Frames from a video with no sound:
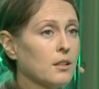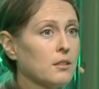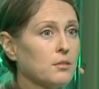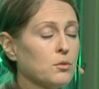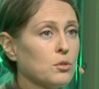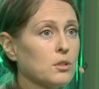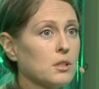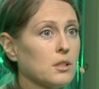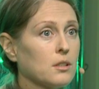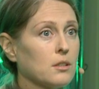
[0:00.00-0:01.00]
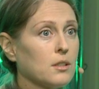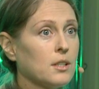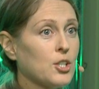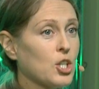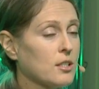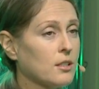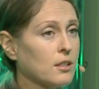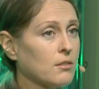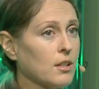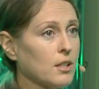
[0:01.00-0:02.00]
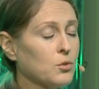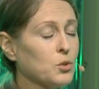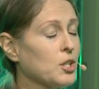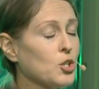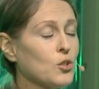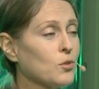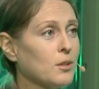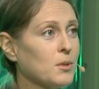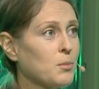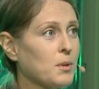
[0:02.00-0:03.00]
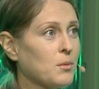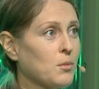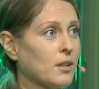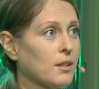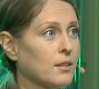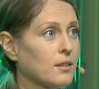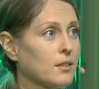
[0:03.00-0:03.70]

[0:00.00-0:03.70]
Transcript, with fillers: Вот. Я часто открывала его, но я ничего там не понимала.